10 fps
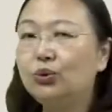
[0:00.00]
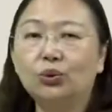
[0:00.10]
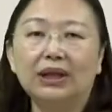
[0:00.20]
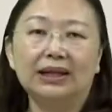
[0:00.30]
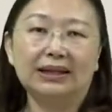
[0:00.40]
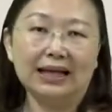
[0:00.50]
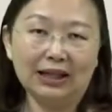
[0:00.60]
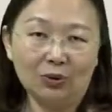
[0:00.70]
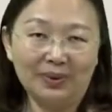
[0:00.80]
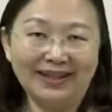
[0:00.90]
如何达
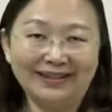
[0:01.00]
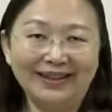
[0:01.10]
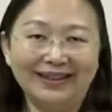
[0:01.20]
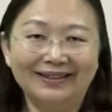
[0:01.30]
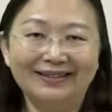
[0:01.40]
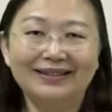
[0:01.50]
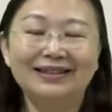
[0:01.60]
到平衡，